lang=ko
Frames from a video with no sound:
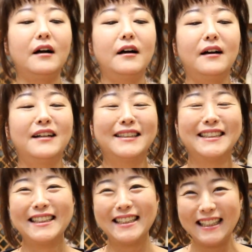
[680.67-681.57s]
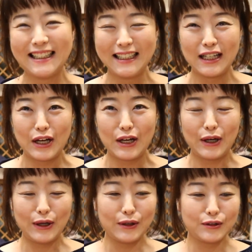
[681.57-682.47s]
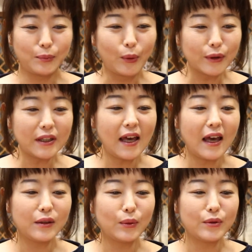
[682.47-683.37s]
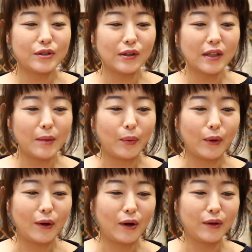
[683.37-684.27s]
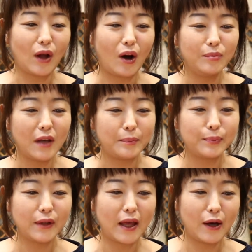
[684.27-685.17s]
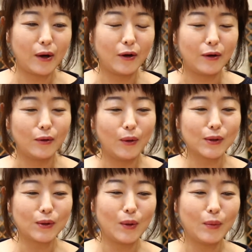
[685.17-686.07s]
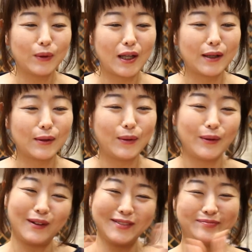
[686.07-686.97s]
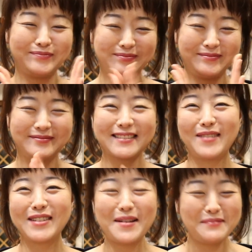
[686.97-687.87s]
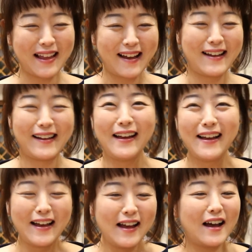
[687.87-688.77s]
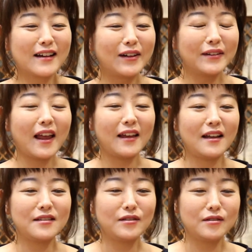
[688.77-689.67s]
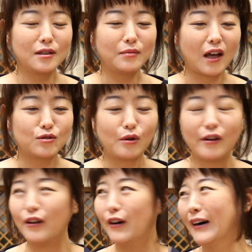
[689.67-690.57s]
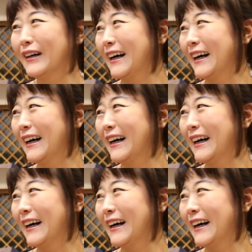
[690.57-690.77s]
아, 어, 보기에도 시원해 보여요. 너무 예쁘네요. 옷도 모델도 감사합니다. 아, 그런데 사실은 지금 되게 추워요.